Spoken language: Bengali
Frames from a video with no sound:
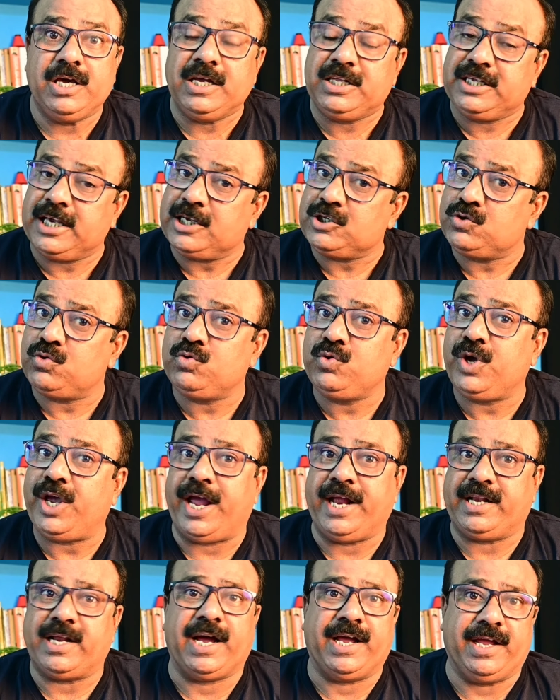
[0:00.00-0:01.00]
ইতিহাস শুধু
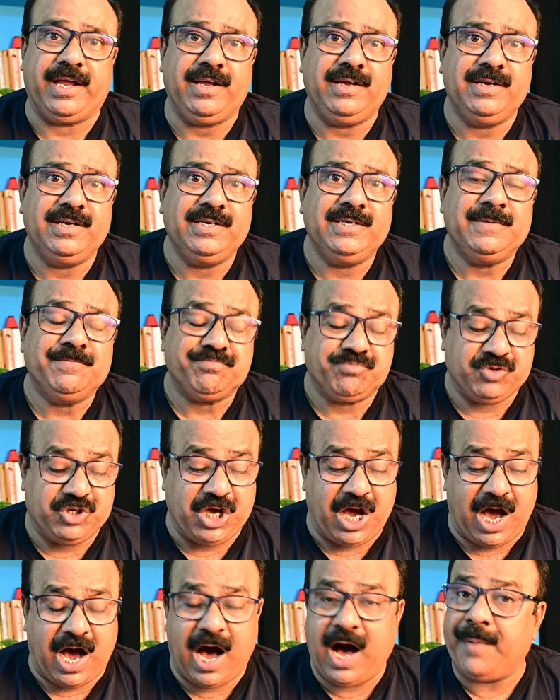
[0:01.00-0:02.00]
এটাই
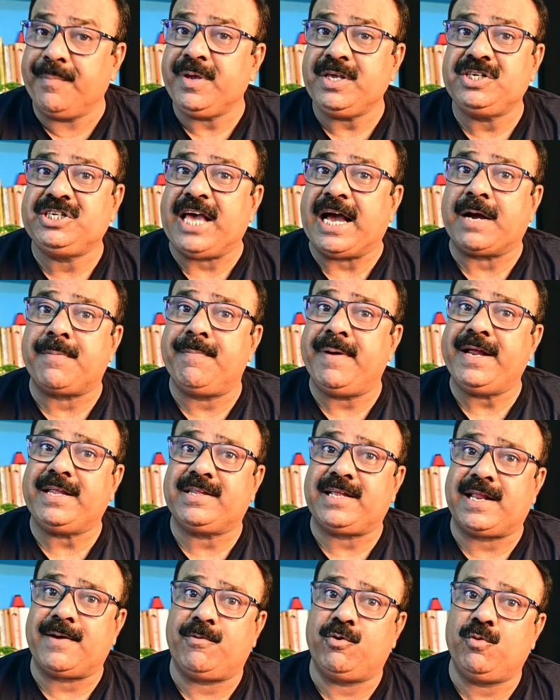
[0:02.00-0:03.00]
যে আমি জ্যাকমায়ের
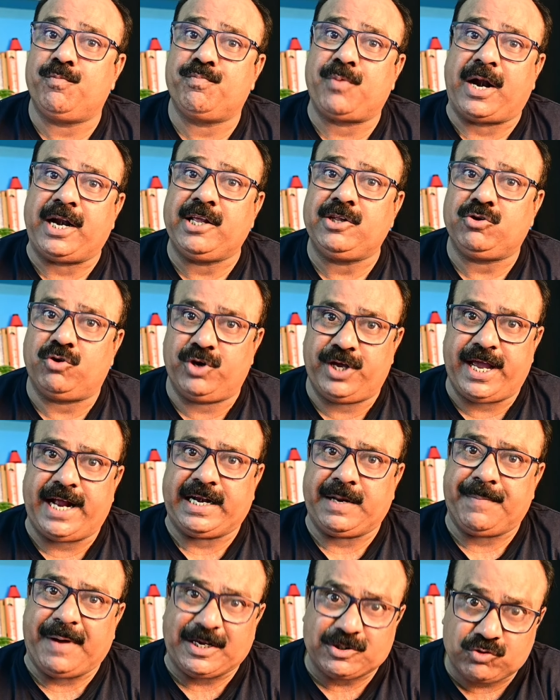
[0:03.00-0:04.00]
দ্বারা অনুপ্রাণিত হয়ে
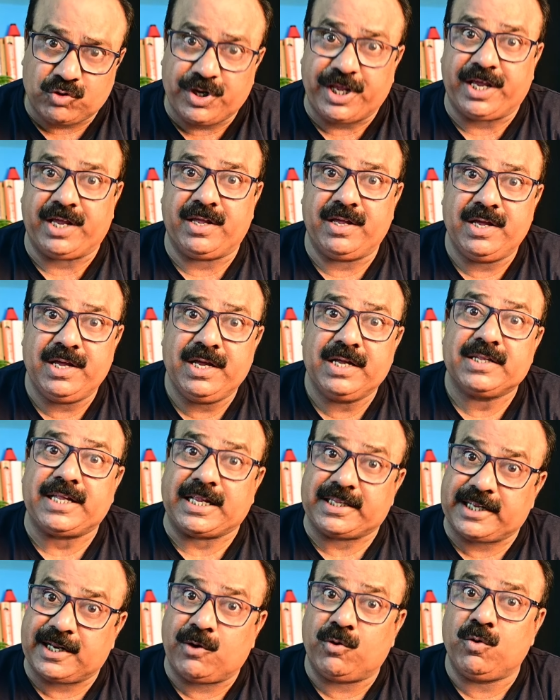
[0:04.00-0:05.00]
একটা ভাষণে
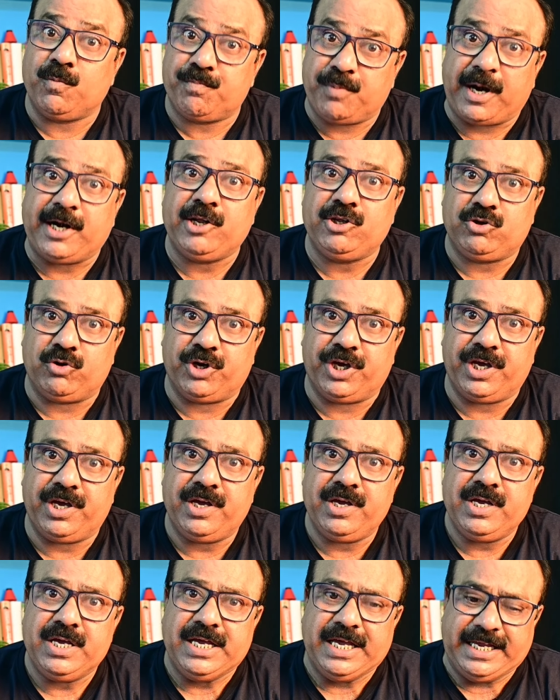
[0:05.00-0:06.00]
তার দ্বারা অনুপ্রাণিত হয়ে
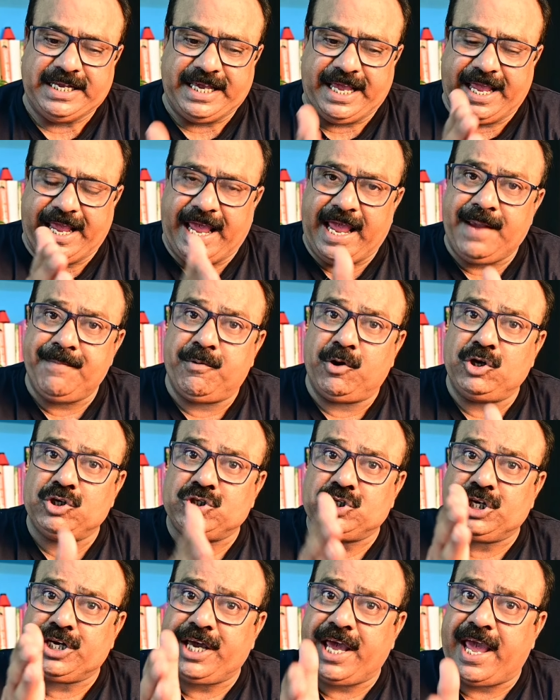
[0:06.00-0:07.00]
যে এই বয়স
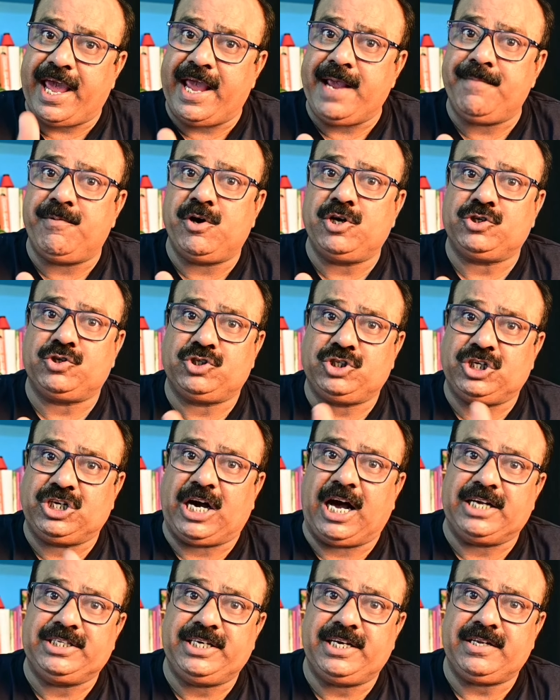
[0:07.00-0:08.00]
থেকে এই বয়স হচ্ছে
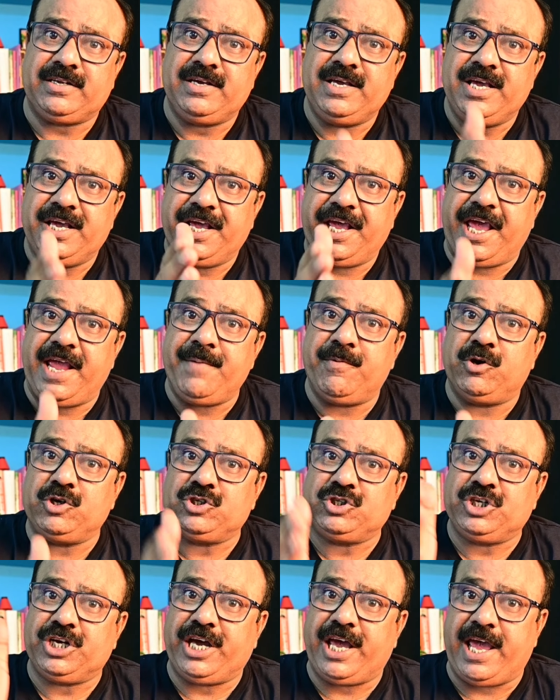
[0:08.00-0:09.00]
কাজের এই
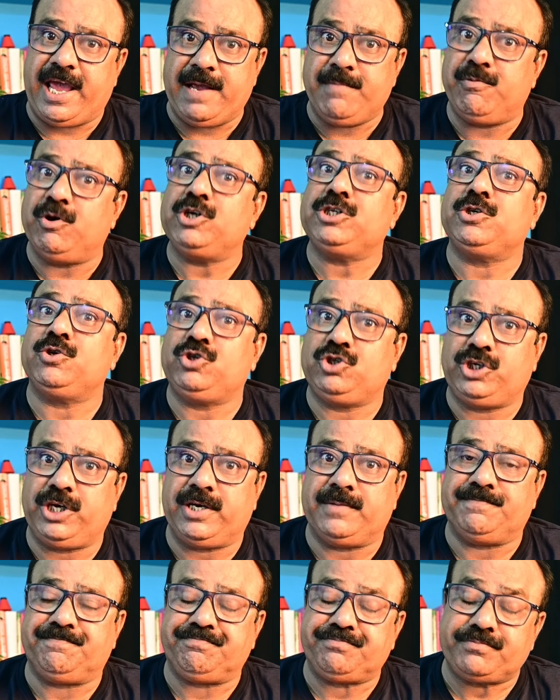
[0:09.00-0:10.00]
বয়স থেকে এই বয়স হচ্ছে
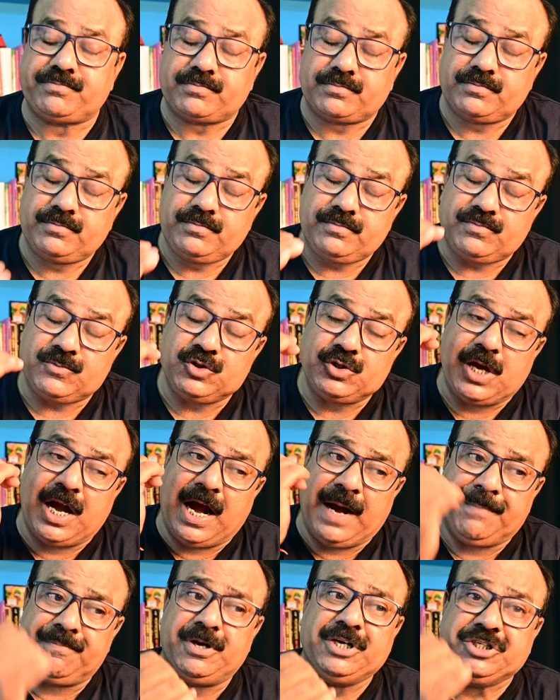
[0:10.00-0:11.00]

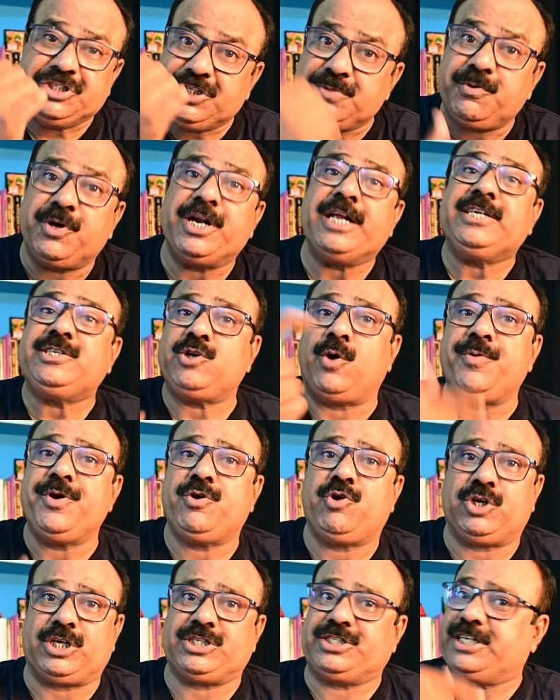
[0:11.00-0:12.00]
আপনার জীবনের যে
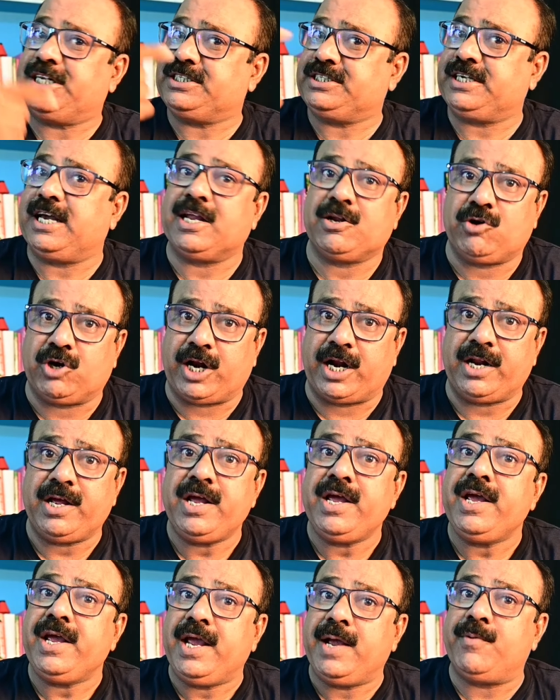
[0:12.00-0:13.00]
অভিজ্ঞতার সাথে শেয়ার করার
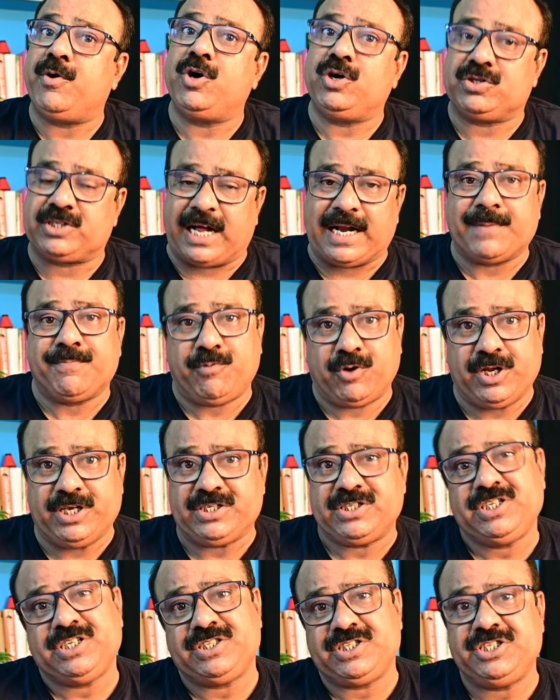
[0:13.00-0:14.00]
এবং তারপরে
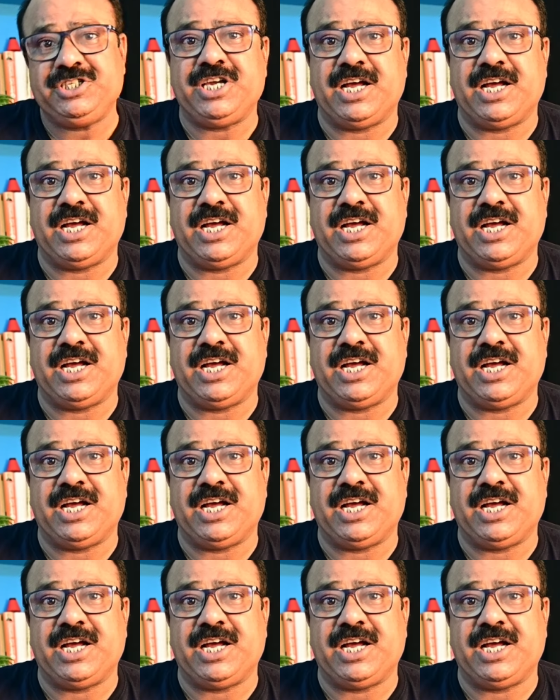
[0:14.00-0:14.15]
সিক্সটি